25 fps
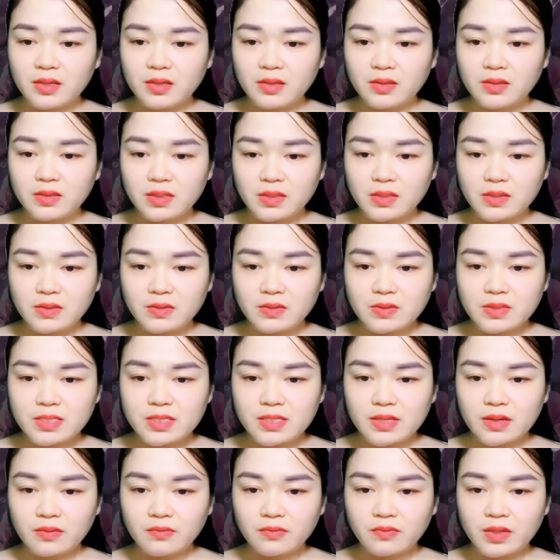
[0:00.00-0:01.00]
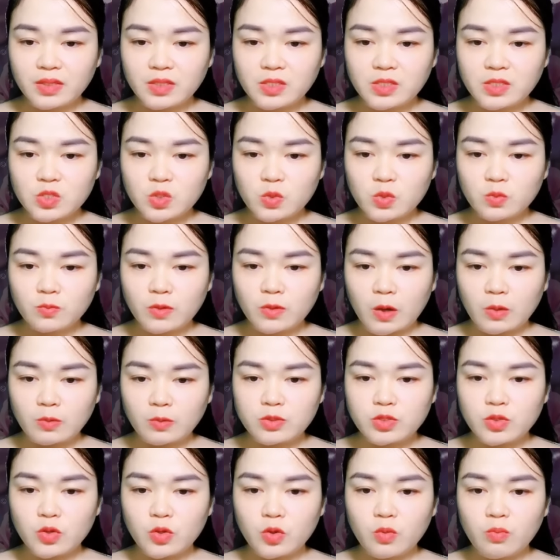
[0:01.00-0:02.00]
Từ Sở Vân nhận lấy,
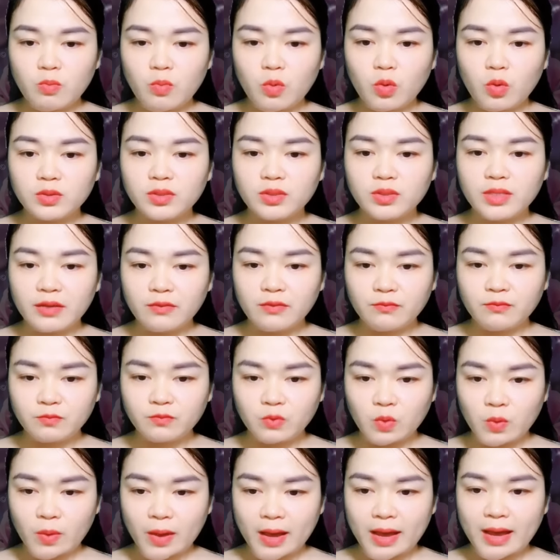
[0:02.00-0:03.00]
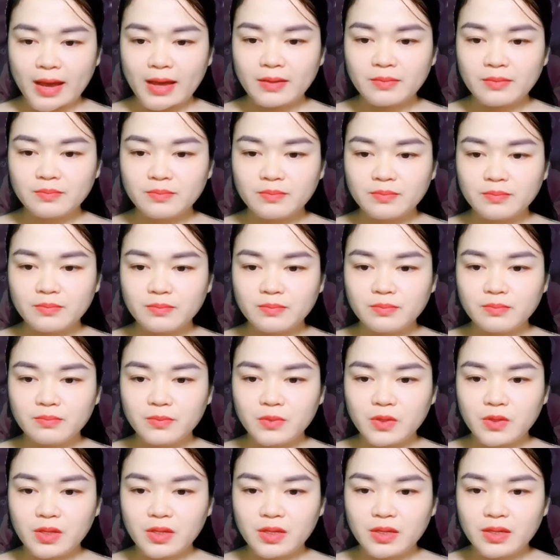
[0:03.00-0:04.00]
tên ghi trên mục người gửi là Cố Cẩn
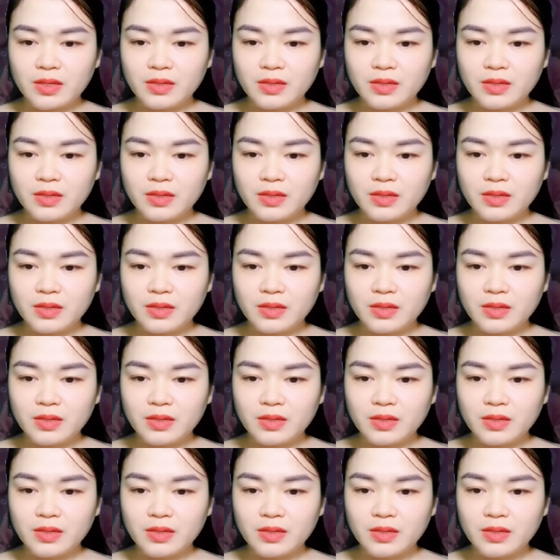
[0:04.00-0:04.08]
Xuyên.